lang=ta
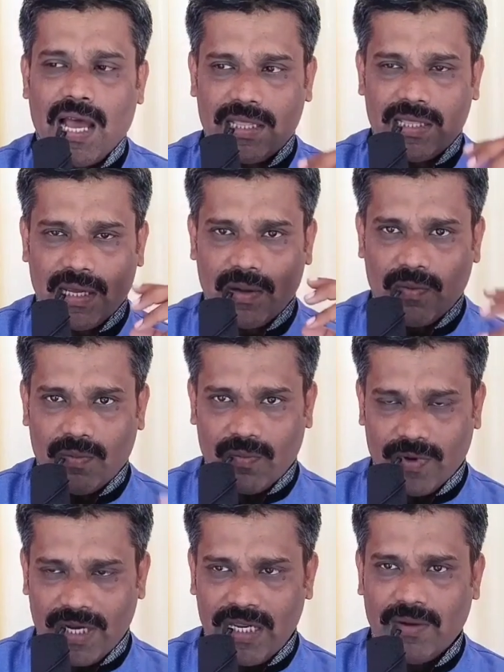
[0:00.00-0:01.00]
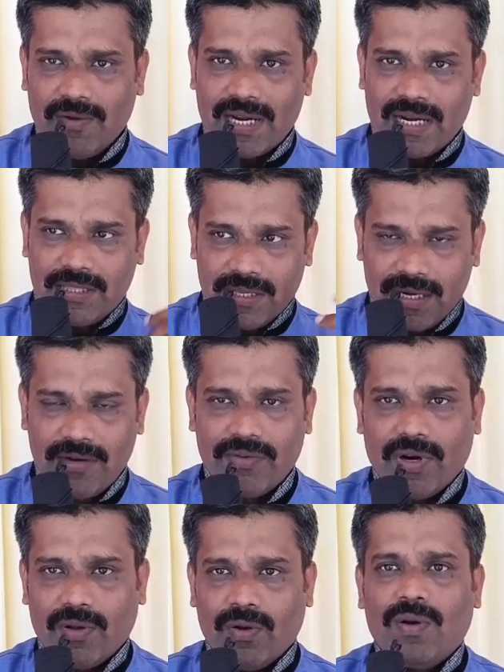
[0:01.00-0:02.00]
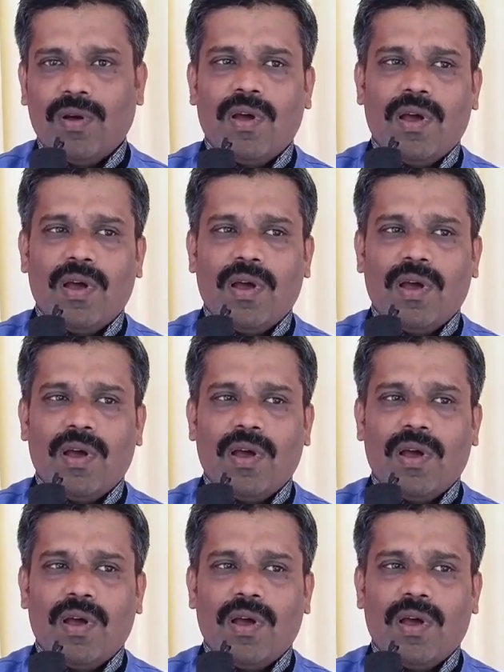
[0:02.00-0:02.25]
அந்த வெளியில் வர்ற திறன் வேணும்